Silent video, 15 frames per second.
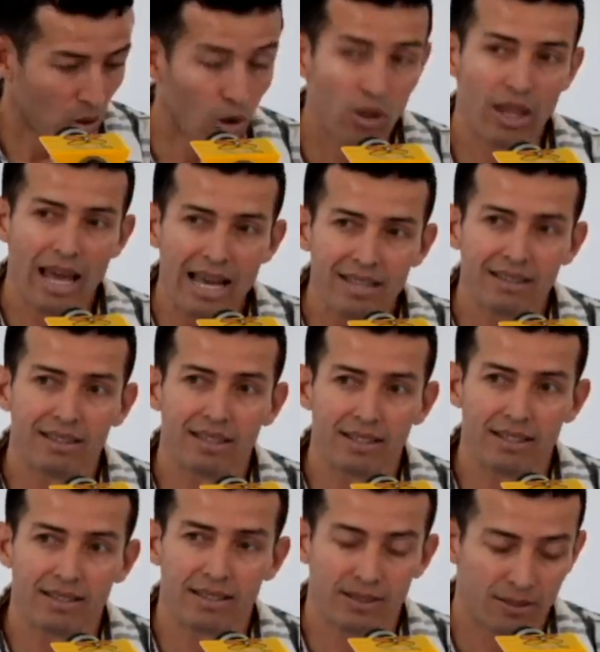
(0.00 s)
los de
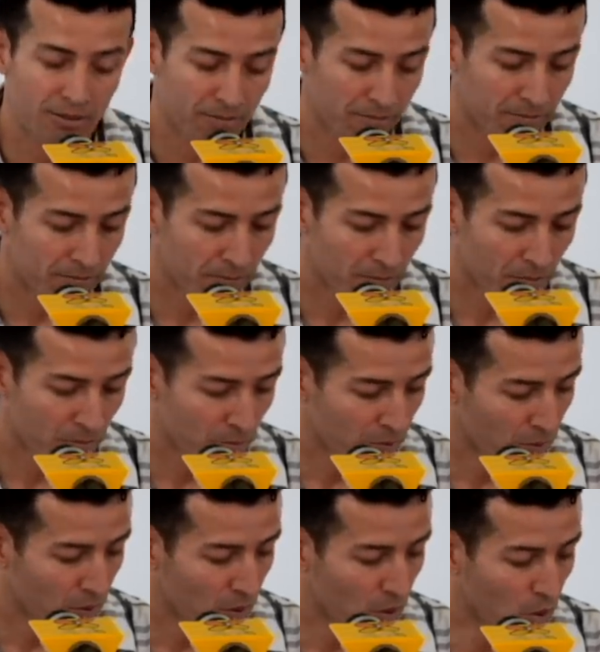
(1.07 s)
antes,
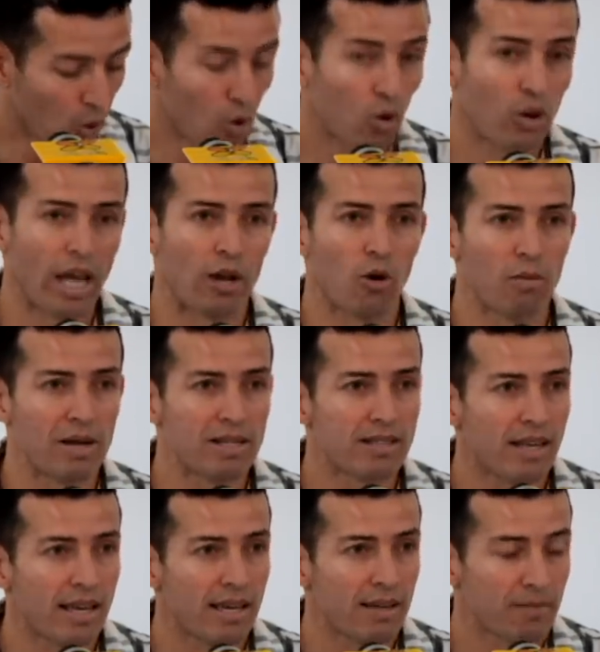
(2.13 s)
con los que
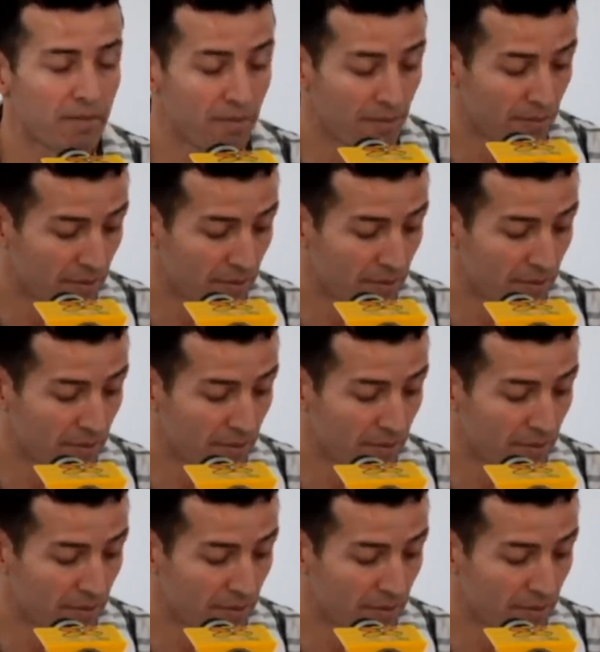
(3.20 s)
comencé,